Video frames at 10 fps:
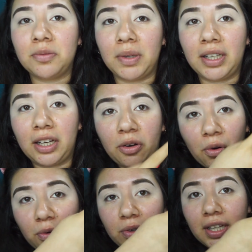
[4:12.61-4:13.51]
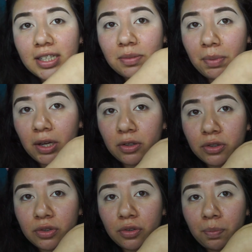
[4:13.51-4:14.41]
Viene con un espejo
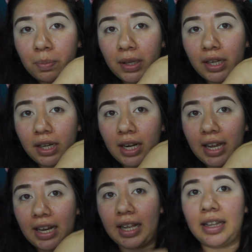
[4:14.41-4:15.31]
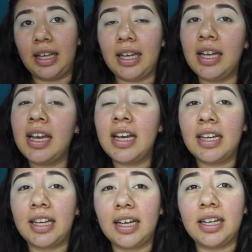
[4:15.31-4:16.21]
súper grande.
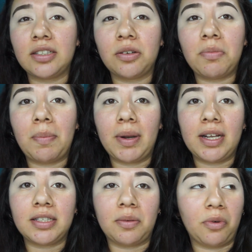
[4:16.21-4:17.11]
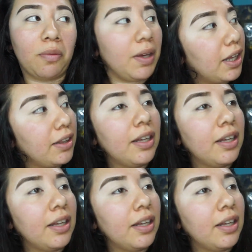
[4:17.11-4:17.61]
Que eso me parece muy bien.